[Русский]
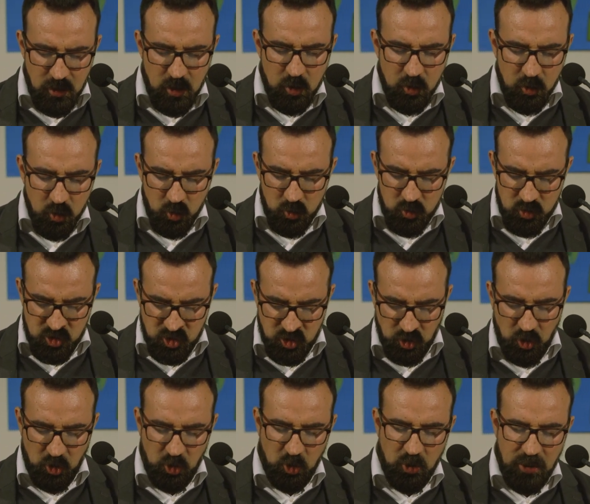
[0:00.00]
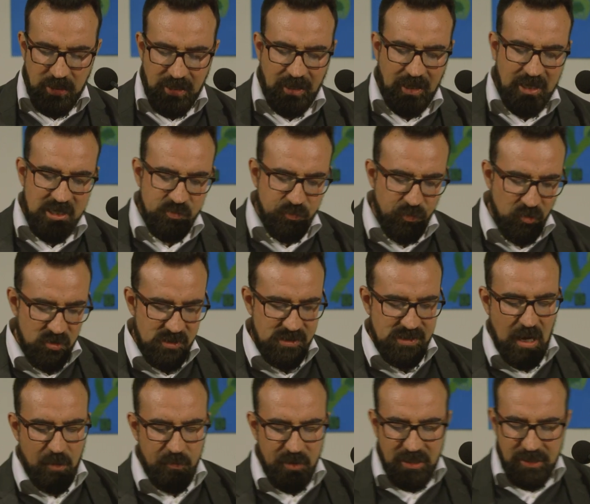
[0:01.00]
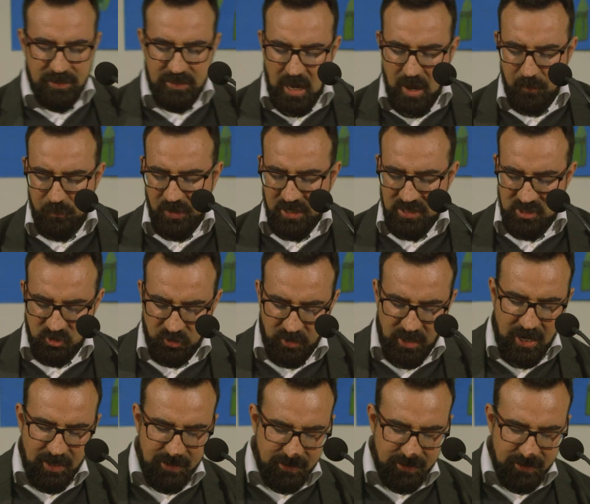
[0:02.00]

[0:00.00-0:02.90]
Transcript: У нас кризис надежды. Ратсингер сказал,